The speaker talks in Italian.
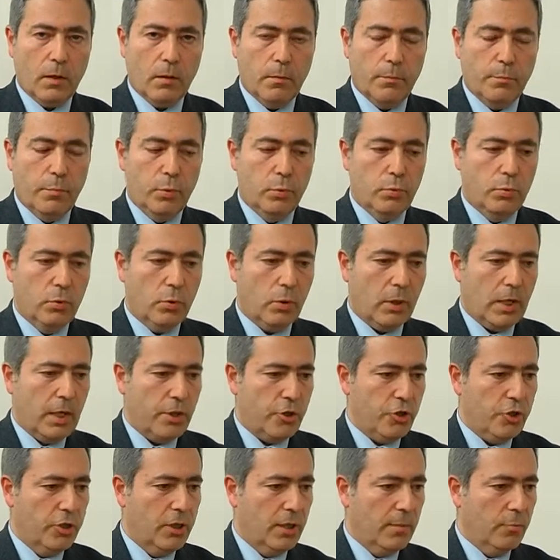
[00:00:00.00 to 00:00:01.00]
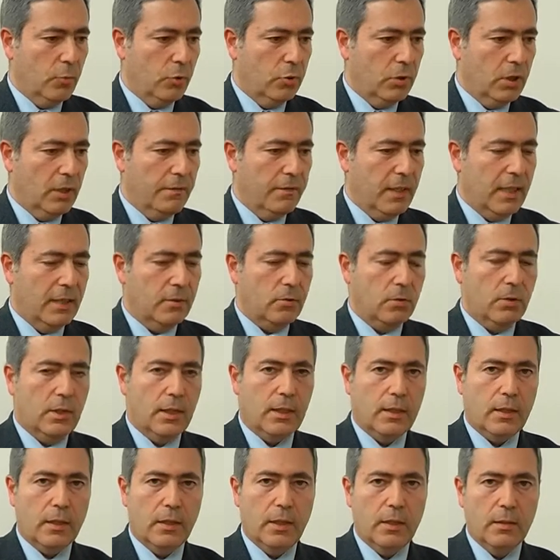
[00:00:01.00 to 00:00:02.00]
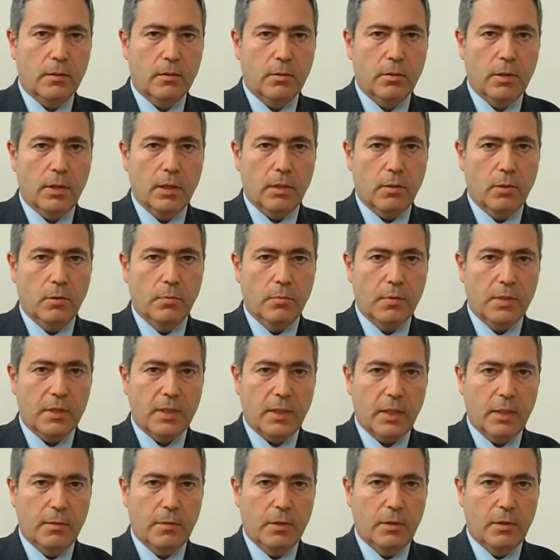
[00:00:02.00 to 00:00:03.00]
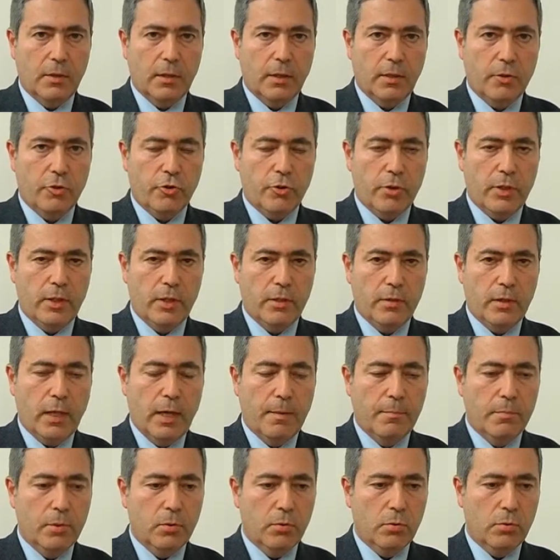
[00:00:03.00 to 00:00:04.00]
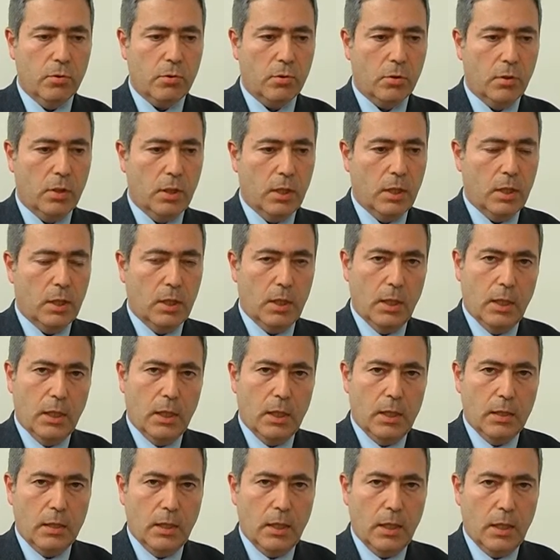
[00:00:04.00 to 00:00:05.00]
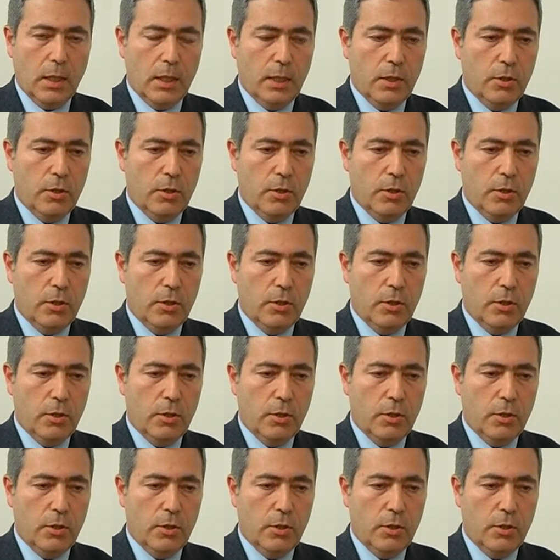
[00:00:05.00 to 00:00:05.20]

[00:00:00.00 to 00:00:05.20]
punto nascita motivato dal rientro del commissariamento della regione Abruzzo sia